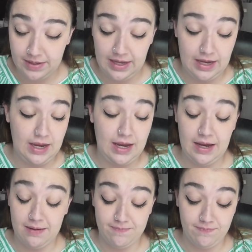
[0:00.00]

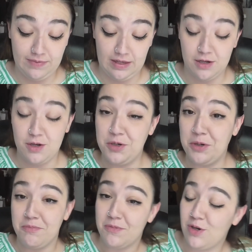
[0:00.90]
y
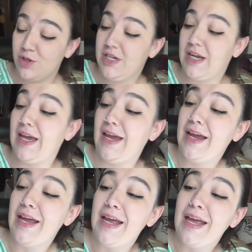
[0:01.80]
no, no sé qué,